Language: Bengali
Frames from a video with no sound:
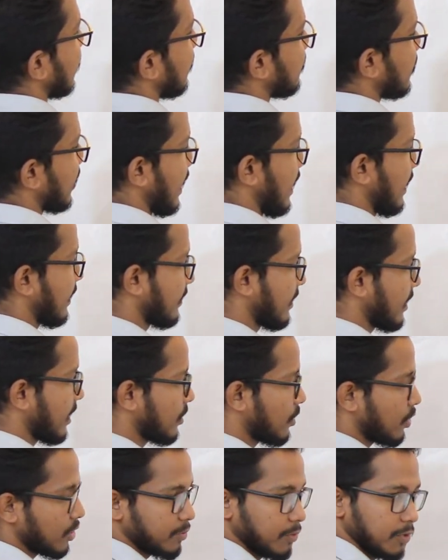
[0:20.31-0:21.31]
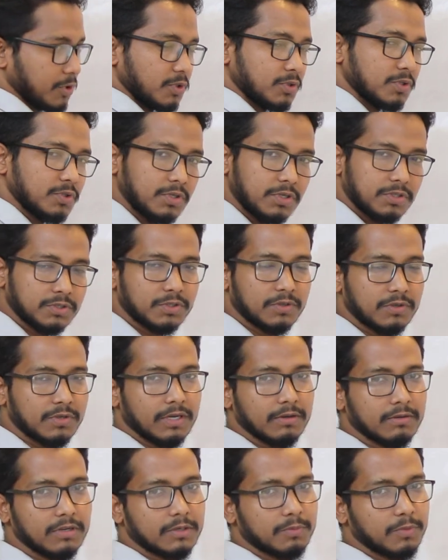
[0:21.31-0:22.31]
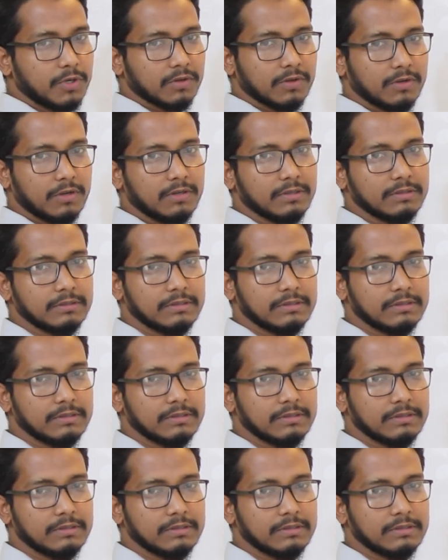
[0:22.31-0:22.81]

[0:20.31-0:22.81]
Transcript: আমরা এক থেকে দশ পর্যন্ত সংখ্যাগুলোর বর্গ